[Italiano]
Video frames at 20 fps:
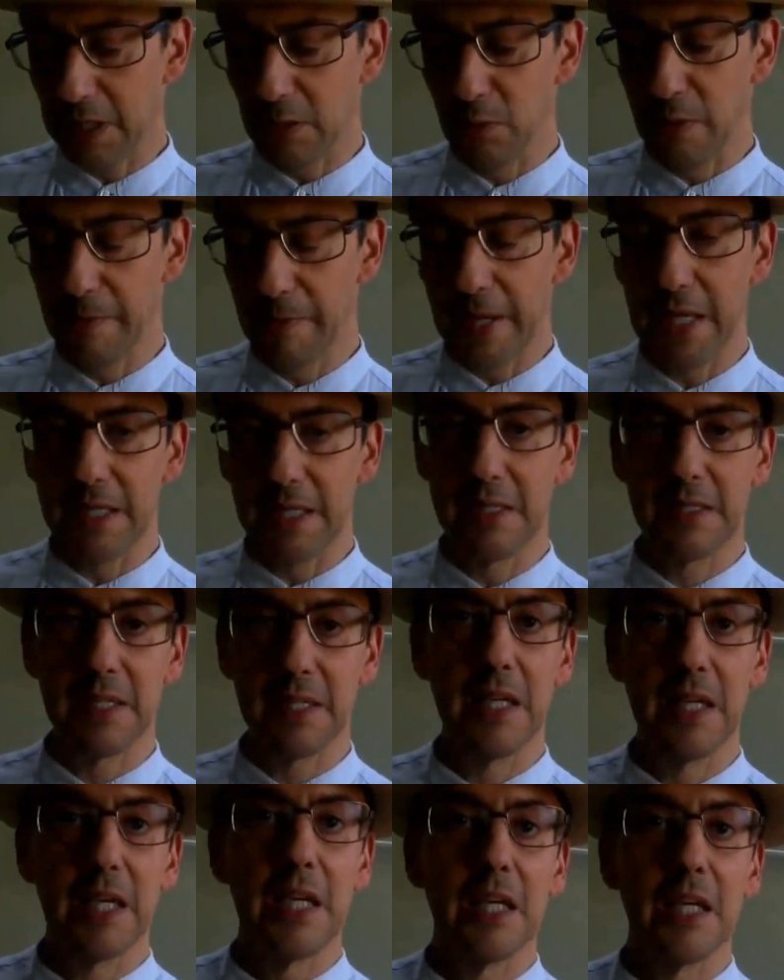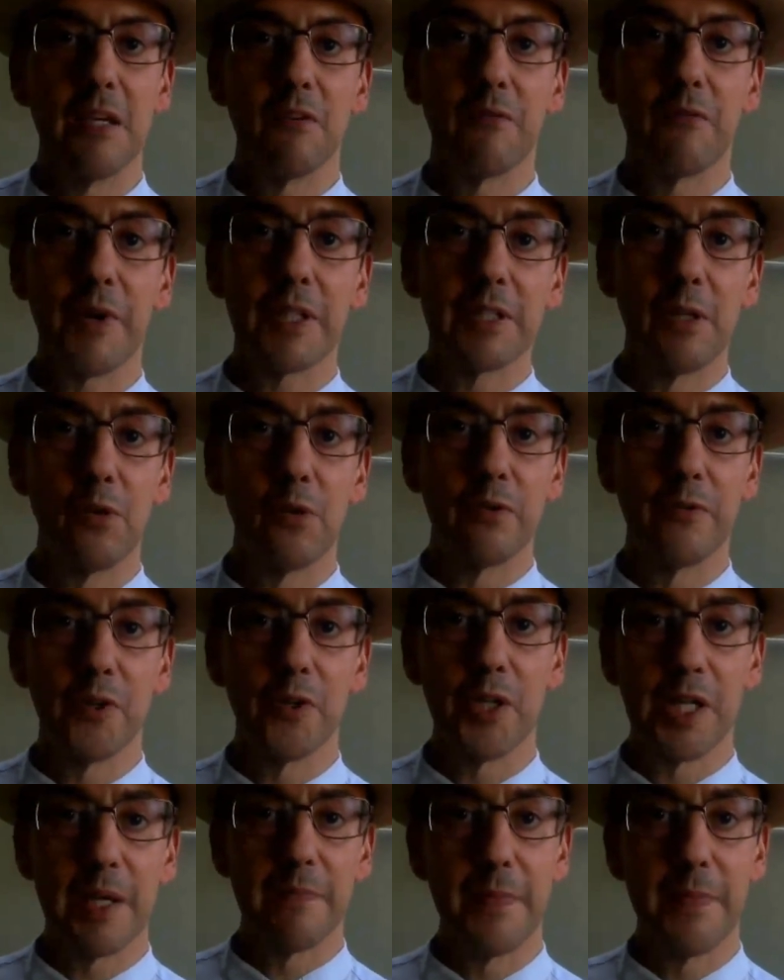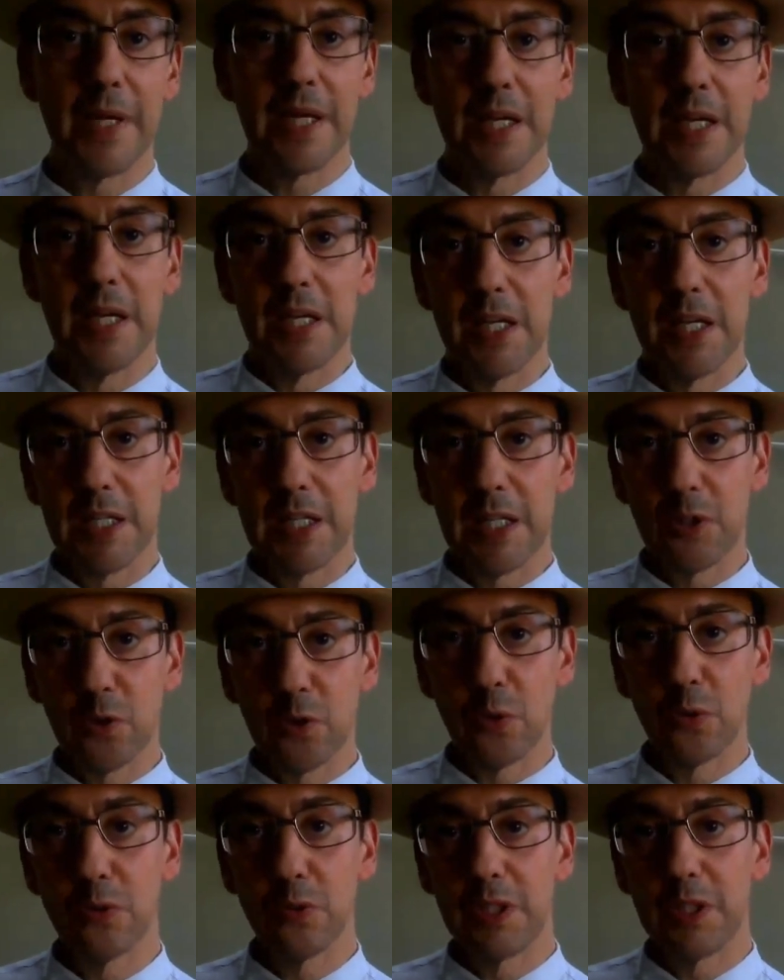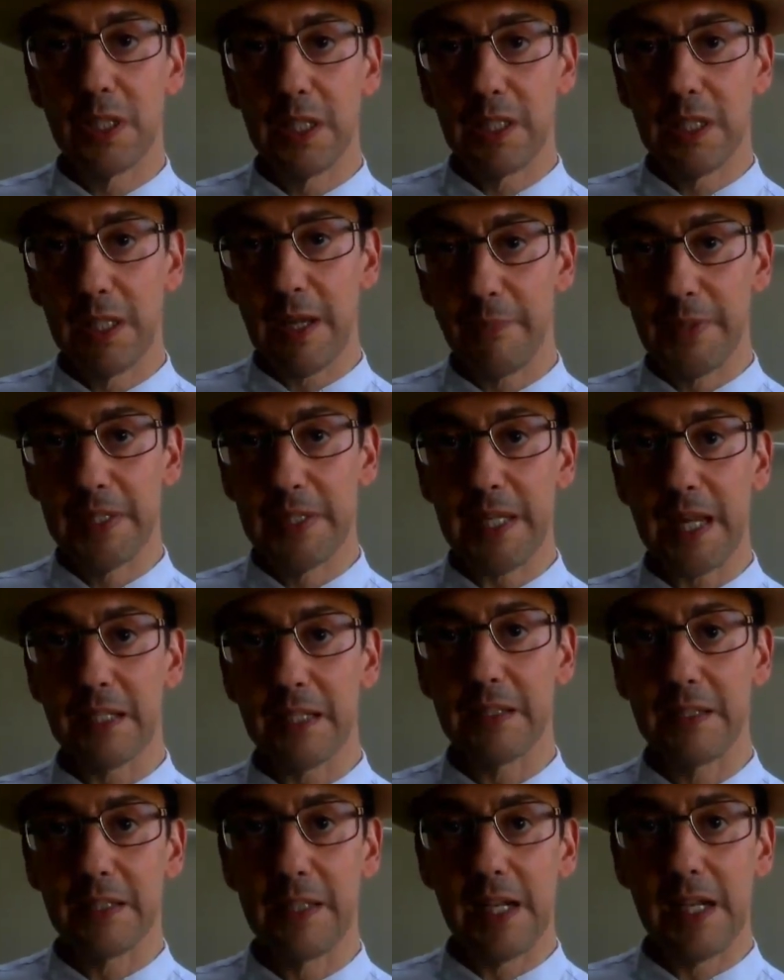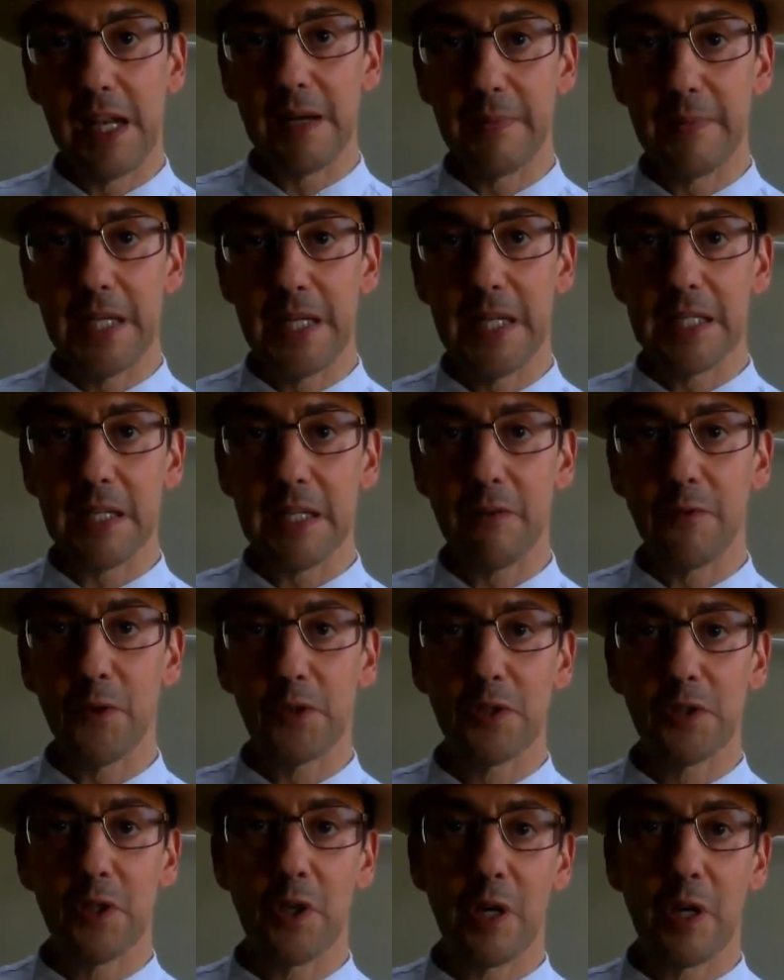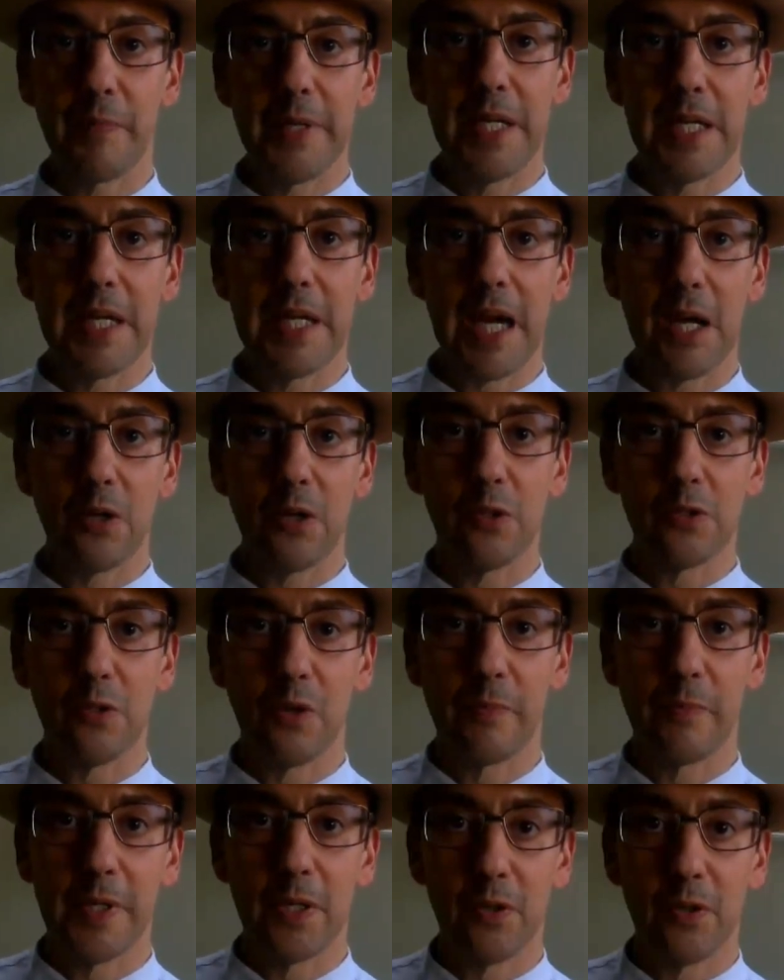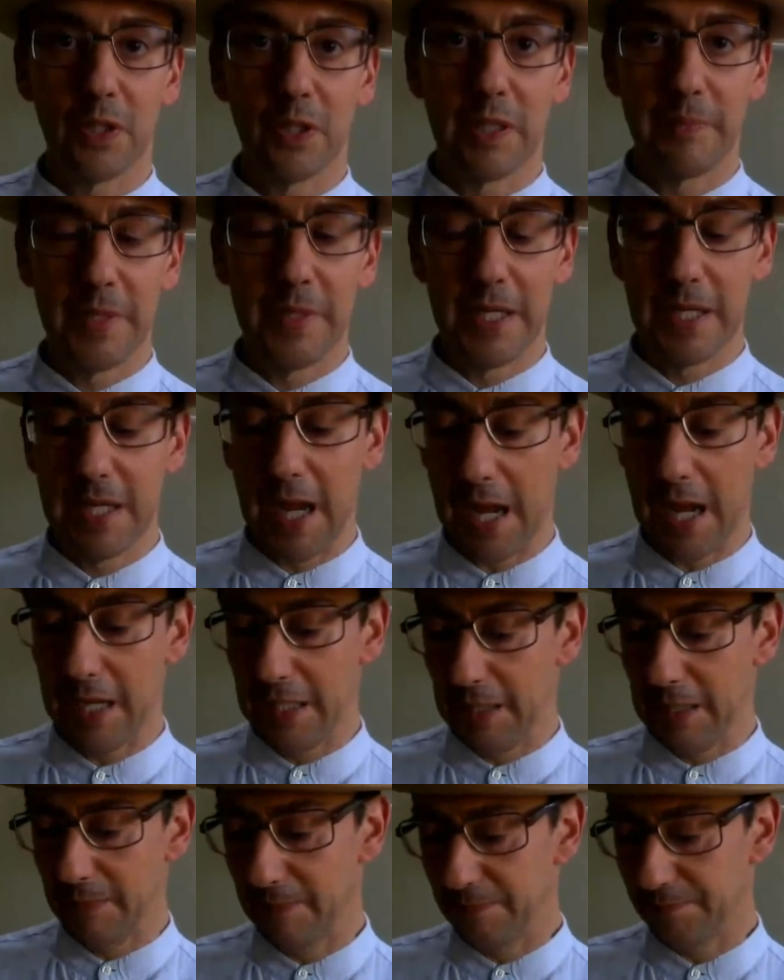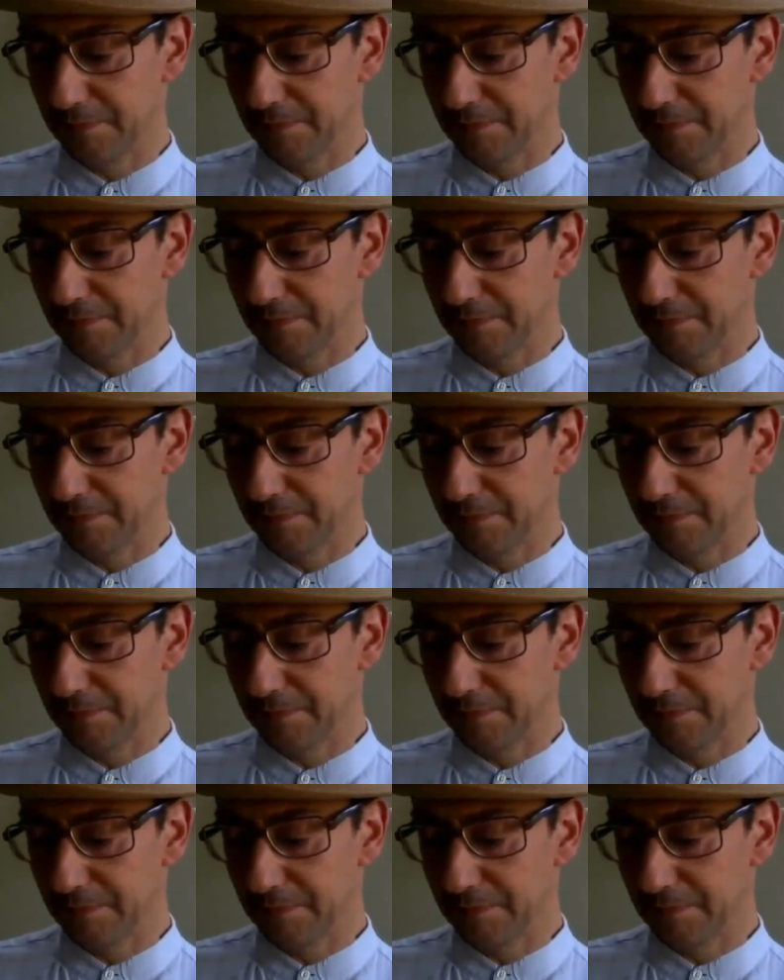tra i due paesi infatti lui vorrebbe che tutti gli abitanti delle americhe fossero americanos come i nordamericani